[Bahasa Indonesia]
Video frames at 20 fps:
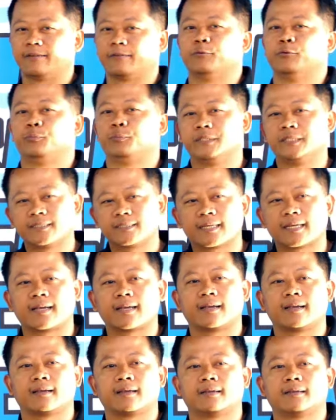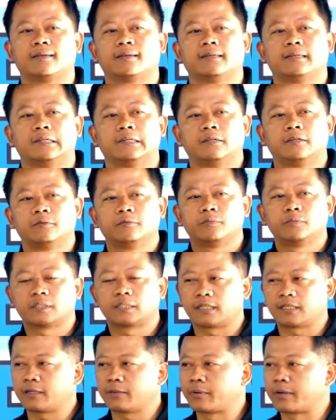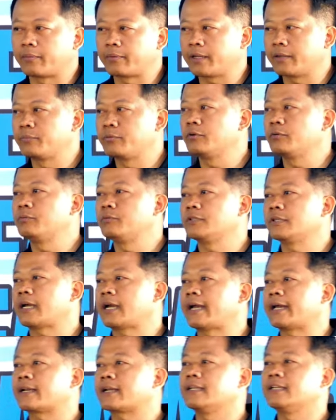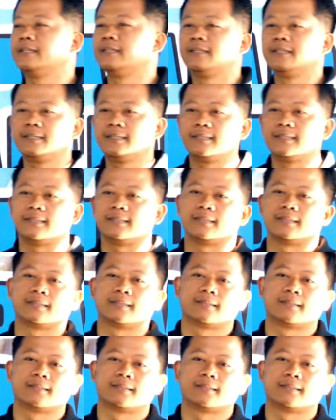oh bisa. Misalnya Bapak Ibu punya air lindi,